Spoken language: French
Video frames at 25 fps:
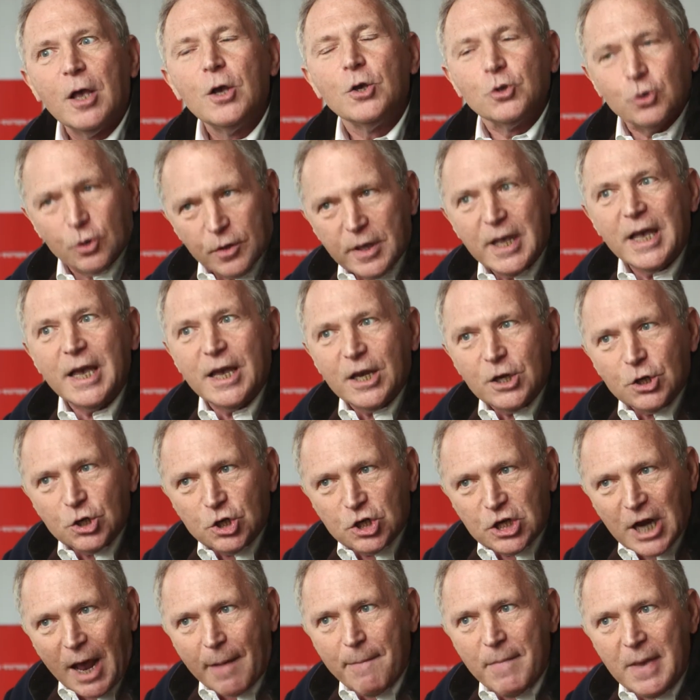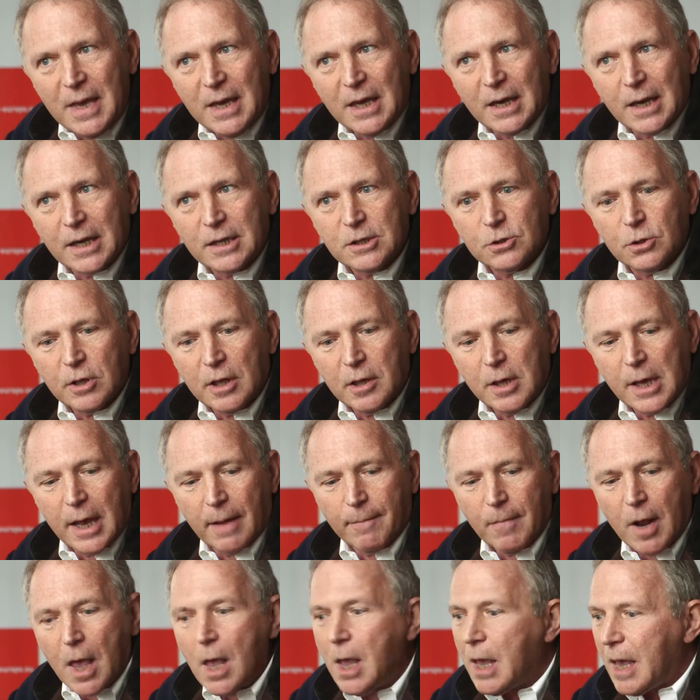Ce n'est jamais
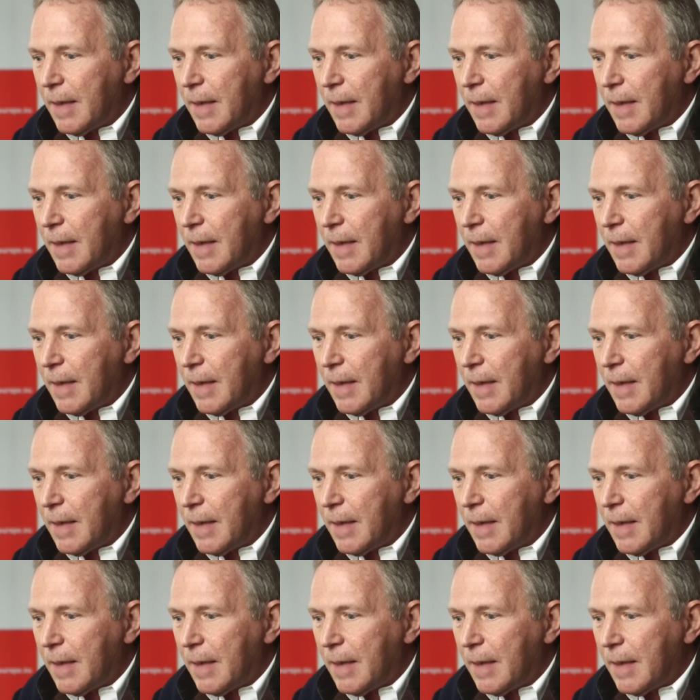raisonnable.